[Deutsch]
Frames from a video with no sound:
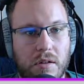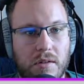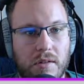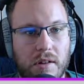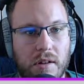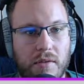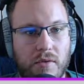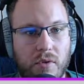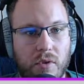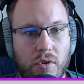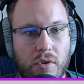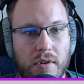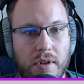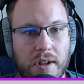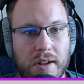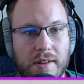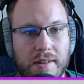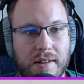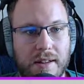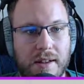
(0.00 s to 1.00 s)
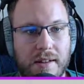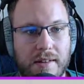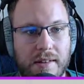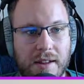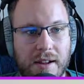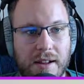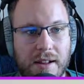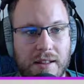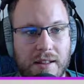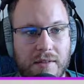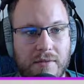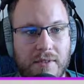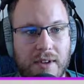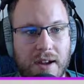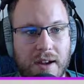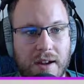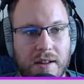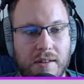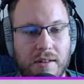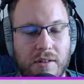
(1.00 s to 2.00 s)
gewöhnlich sehr selten
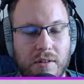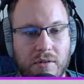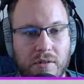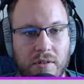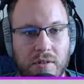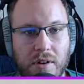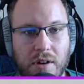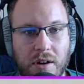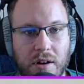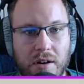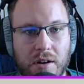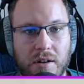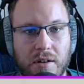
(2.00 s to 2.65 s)
während Sonntag.